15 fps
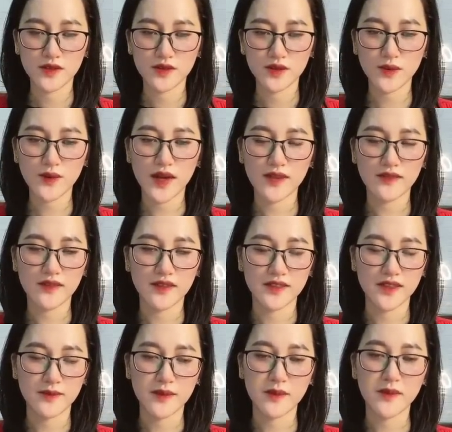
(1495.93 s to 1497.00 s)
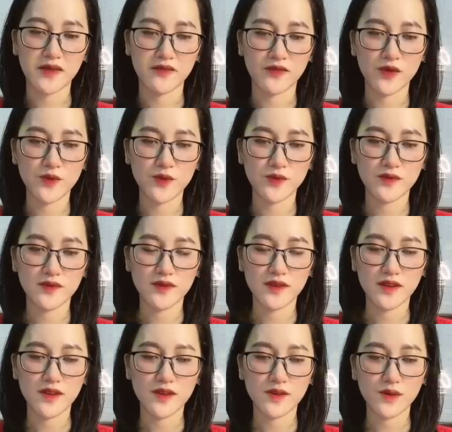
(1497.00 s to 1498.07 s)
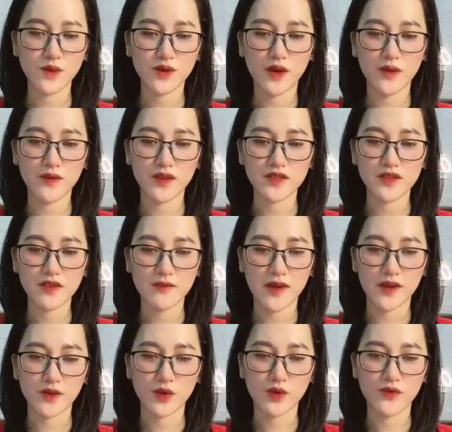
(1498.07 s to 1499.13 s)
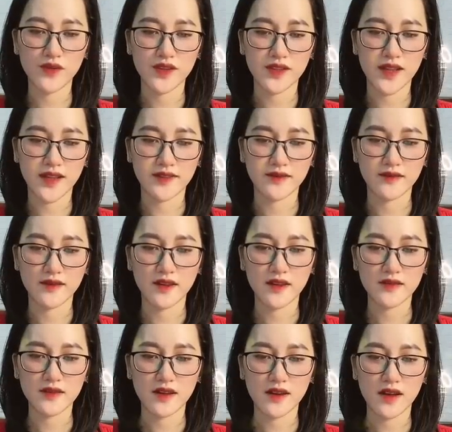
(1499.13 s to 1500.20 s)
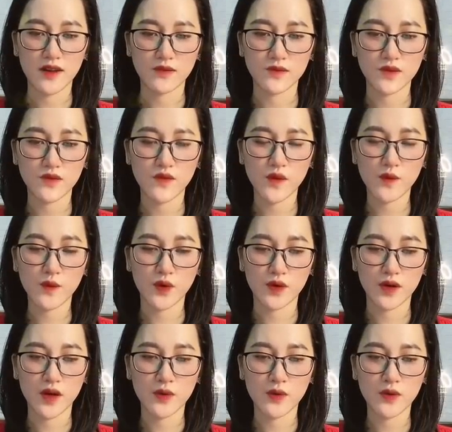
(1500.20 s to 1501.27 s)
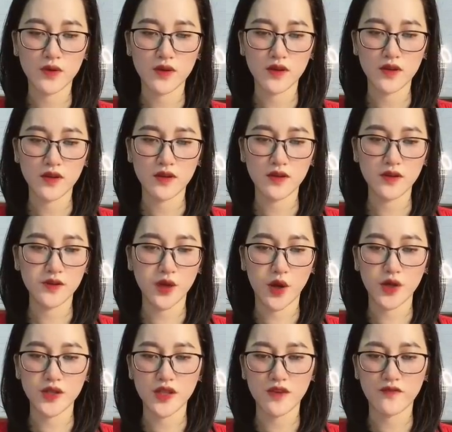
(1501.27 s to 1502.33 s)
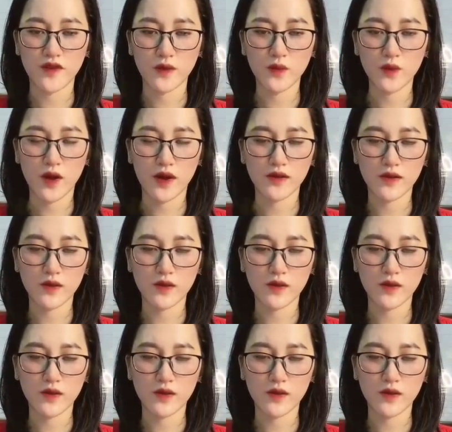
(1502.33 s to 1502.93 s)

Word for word: Chúc hai người trăm năm hạnh phúc Ngô Nhậm đứng trước mặt cố vị thành Thật lòng chúc phúc một câu Lời nói thì phóng khoáng